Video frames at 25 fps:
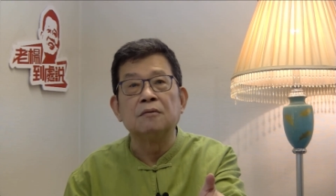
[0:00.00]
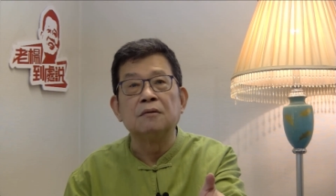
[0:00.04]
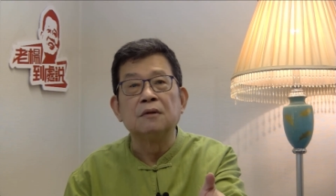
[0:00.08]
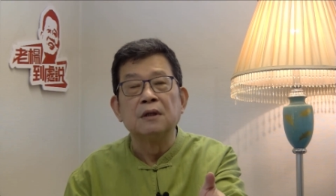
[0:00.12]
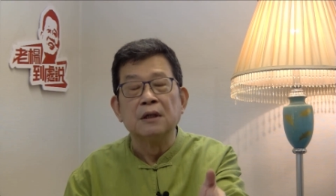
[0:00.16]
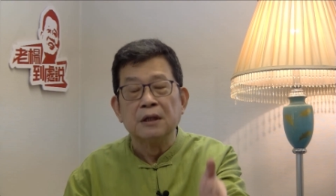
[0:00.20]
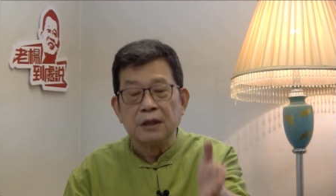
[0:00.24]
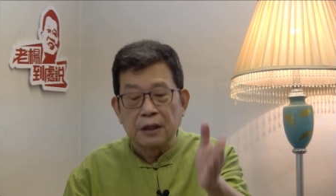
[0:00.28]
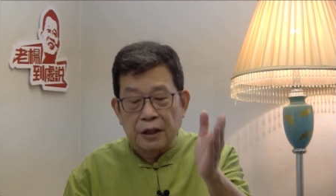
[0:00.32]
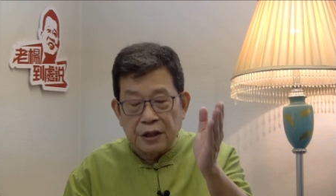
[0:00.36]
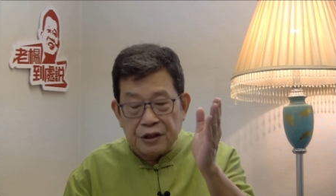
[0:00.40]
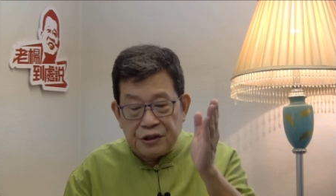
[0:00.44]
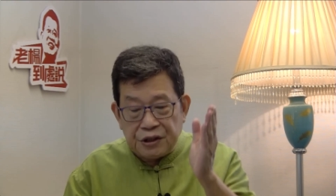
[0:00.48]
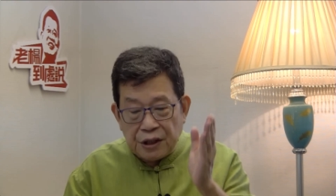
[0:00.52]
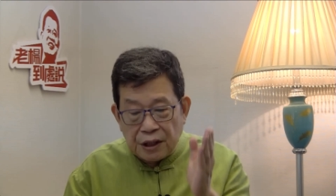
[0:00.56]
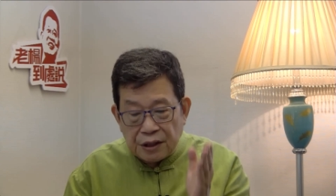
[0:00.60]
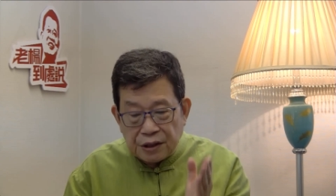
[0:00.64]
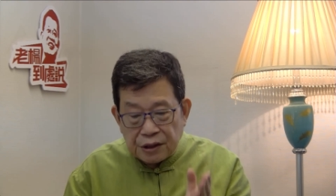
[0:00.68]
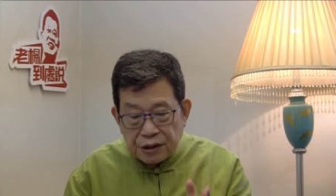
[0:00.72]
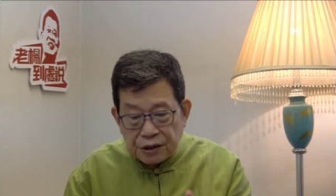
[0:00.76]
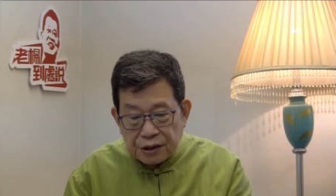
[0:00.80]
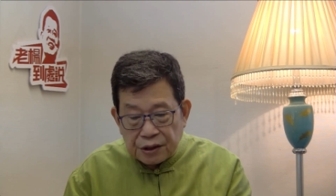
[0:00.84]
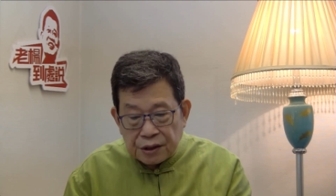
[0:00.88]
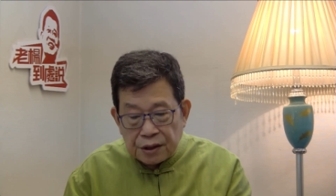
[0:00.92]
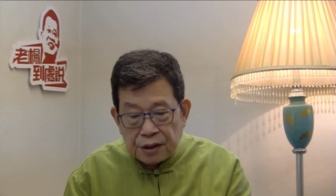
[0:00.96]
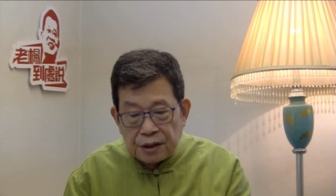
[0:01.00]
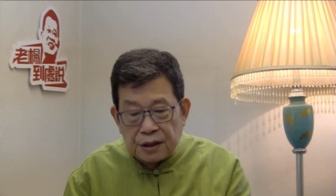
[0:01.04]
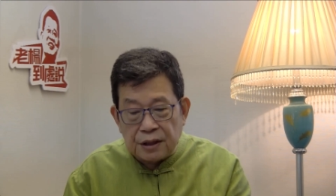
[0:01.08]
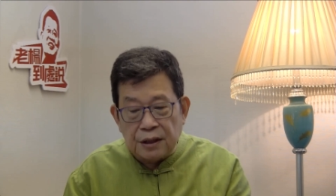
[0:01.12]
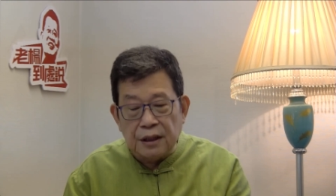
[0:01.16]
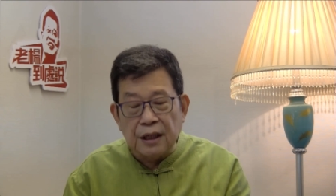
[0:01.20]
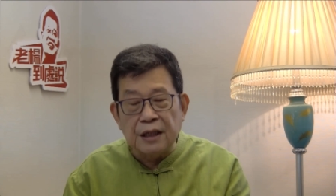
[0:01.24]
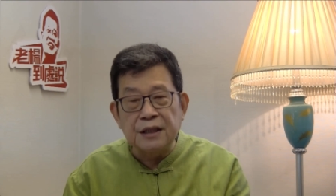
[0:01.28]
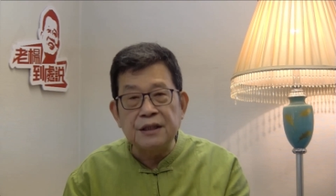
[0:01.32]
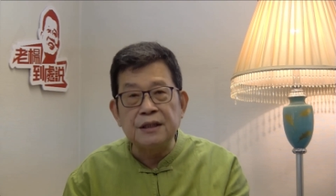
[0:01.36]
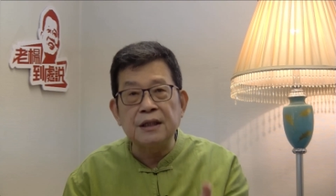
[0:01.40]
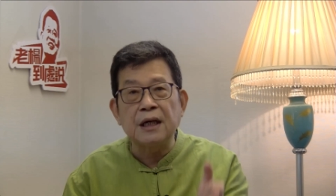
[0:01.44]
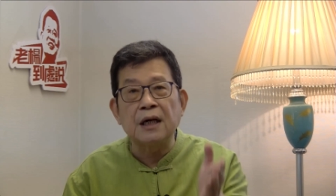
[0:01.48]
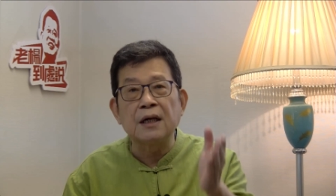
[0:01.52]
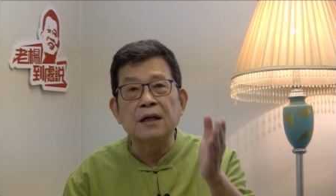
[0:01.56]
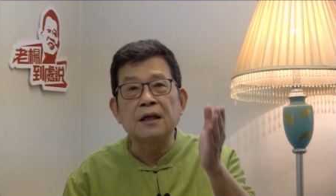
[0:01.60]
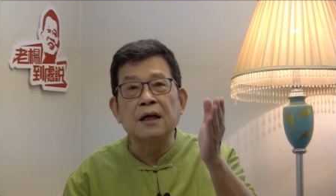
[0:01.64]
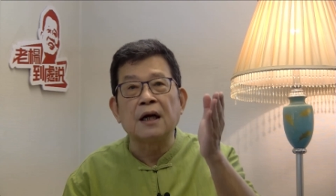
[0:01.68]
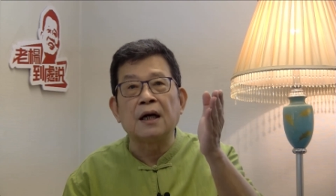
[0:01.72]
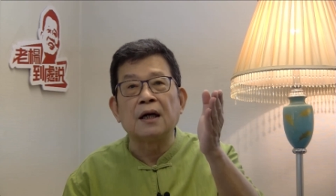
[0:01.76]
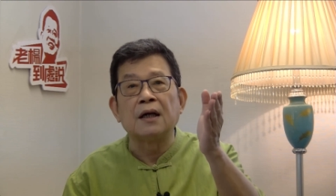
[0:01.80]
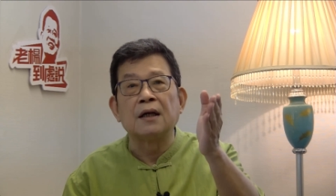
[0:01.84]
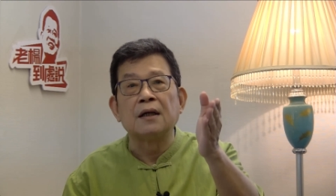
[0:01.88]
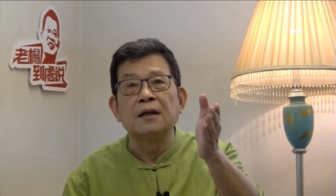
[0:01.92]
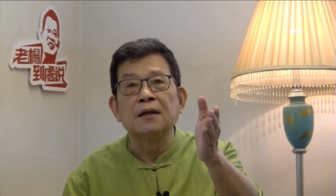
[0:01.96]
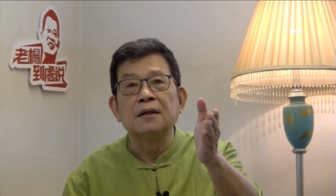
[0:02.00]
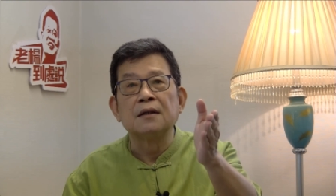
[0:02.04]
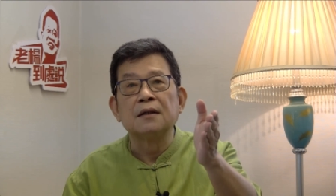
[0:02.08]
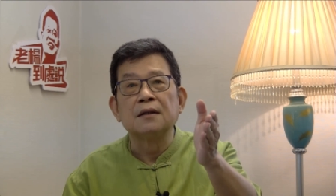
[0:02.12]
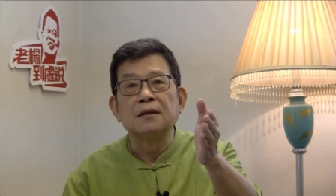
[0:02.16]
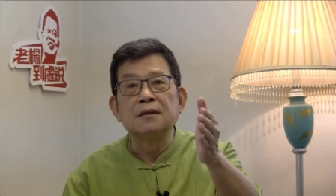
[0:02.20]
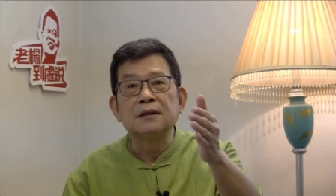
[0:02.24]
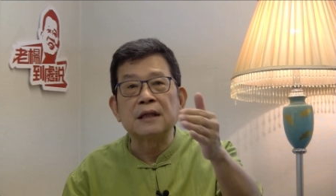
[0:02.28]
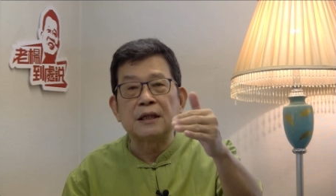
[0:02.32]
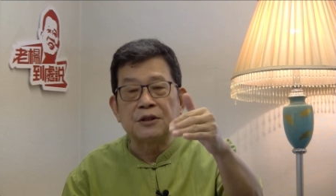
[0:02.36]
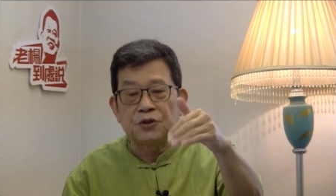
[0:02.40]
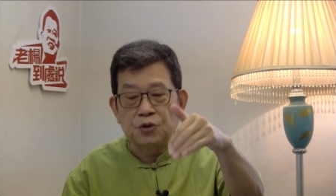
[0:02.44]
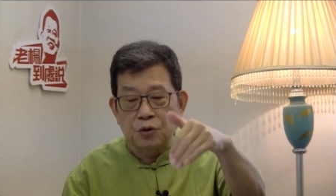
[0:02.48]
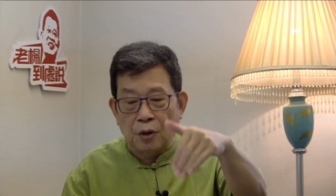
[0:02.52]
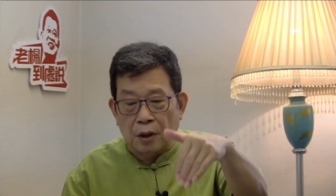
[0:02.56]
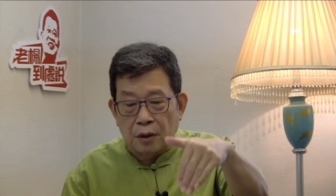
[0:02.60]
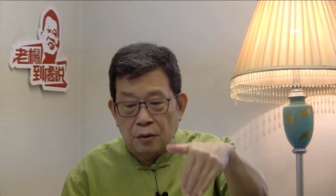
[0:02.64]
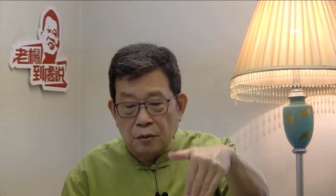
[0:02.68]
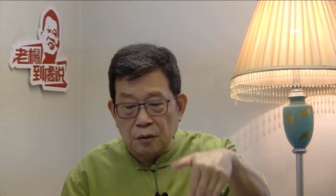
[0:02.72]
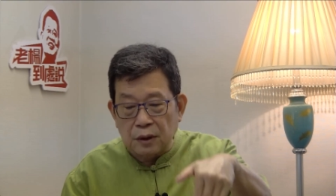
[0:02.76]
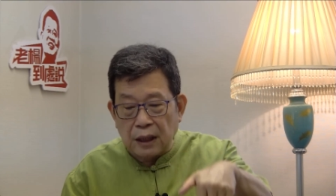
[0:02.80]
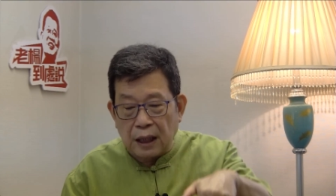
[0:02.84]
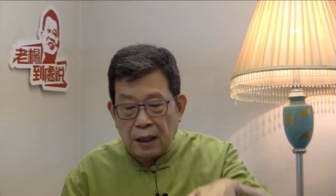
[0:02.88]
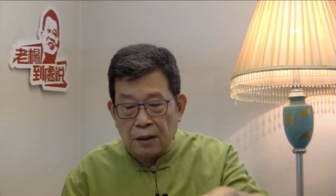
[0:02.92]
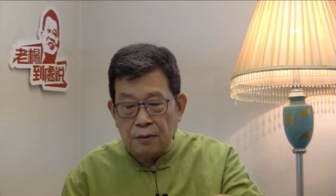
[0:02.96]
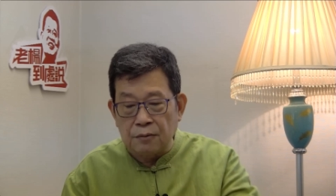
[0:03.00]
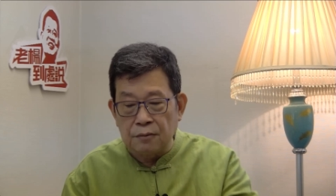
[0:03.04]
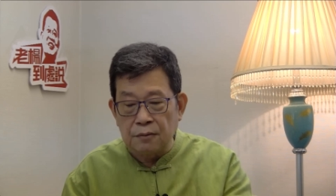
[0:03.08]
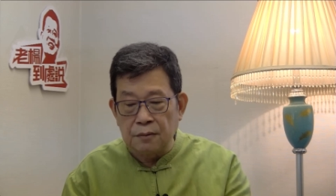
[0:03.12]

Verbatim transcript: 可以限制资金来香港再转入大陆。